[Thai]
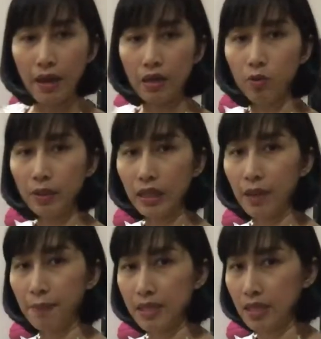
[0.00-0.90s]
8นิ้วเหมือนกัน
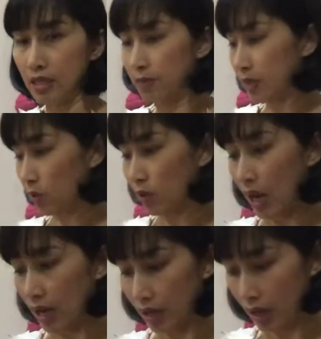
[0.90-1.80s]
เป็นสี่เหลี่ยมจัตุ
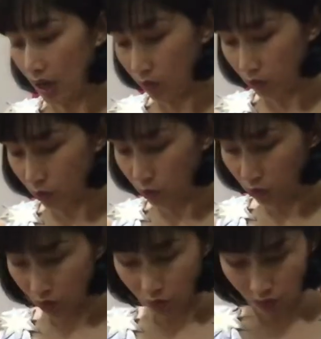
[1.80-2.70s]
รัสเลยค่ะคุณ
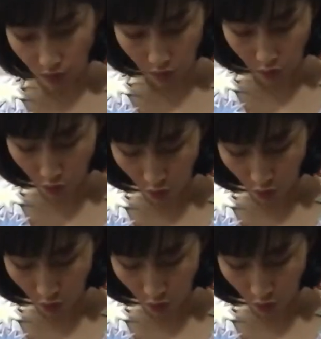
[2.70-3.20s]
ทุก